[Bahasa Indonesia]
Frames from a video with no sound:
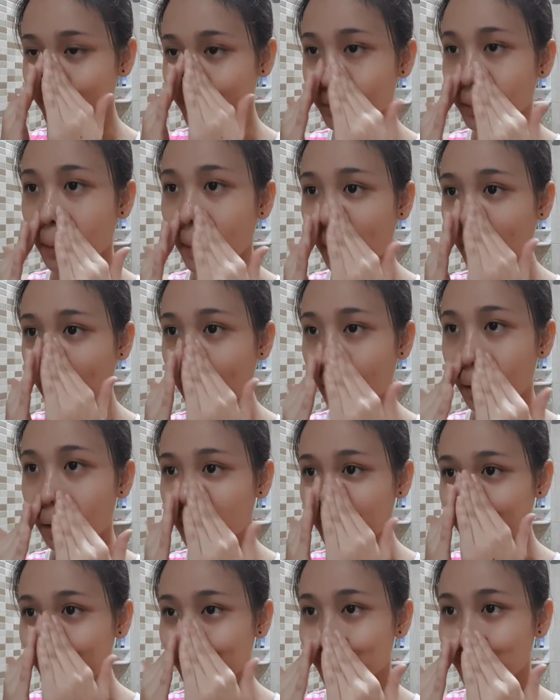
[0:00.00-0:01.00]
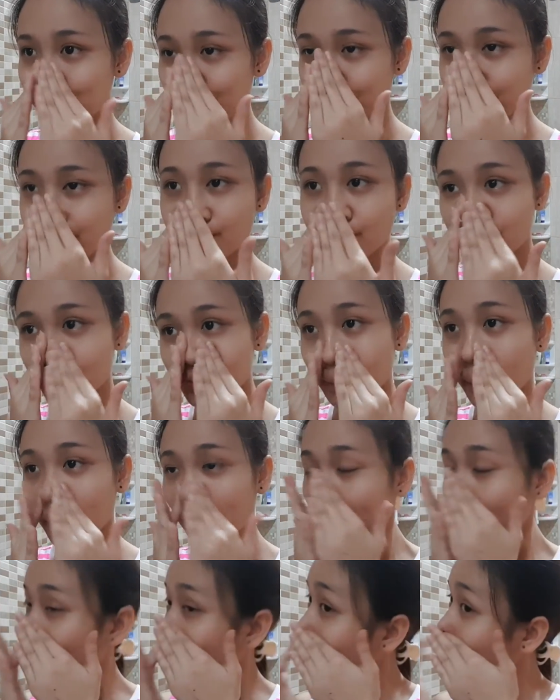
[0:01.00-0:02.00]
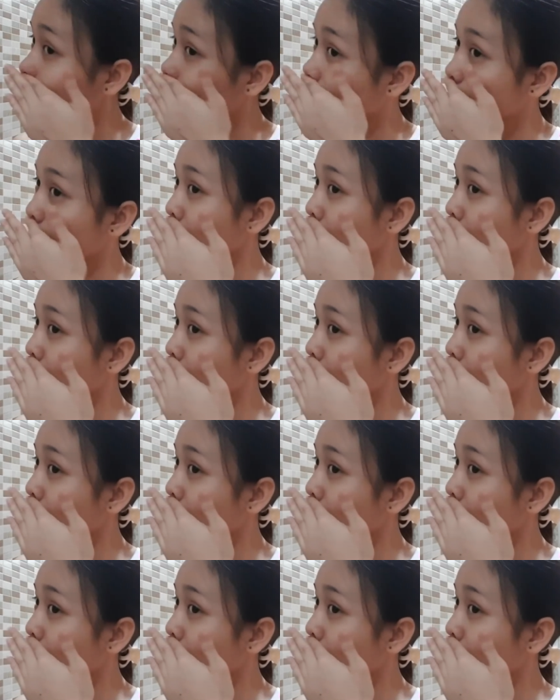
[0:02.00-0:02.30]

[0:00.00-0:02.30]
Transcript: Scrub ini berguna untuk menghilangkan